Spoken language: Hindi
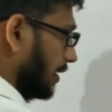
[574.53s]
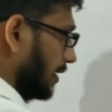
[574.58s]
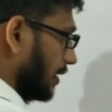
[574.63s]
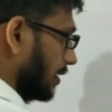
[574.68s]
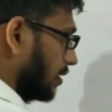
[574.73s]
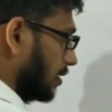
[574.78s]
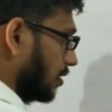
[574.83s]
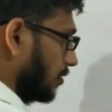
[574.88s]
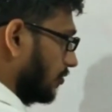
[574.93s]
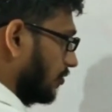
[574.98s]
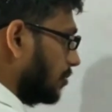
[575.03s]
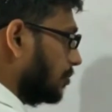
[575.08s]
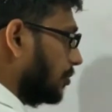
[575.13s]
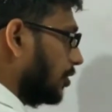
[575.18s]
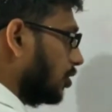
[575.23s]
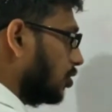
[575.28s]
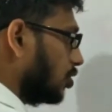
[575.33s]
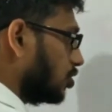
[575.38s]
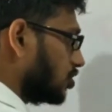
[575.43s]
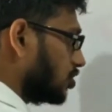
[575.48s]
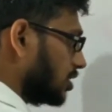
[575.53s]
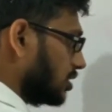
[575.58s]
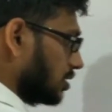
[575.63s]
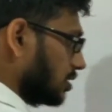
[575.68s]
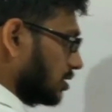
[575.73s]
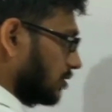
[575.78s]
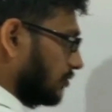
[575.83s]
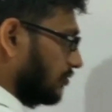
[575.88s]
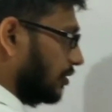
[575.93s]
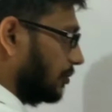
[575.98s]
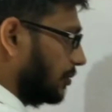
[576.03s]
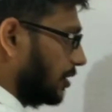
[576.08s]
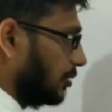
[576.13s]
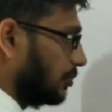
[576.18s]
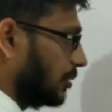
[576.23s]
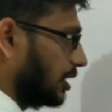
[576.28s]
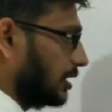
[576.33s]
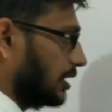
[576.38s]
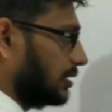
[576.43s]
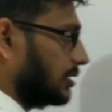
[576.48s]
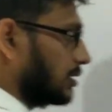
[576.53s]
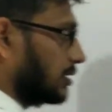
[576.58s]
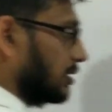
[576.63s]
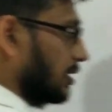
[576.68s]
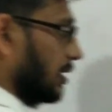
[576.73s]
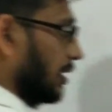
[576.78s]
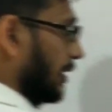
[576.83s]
के फिफ्टी क्वेश्चंस फिफ्टी मार्क्स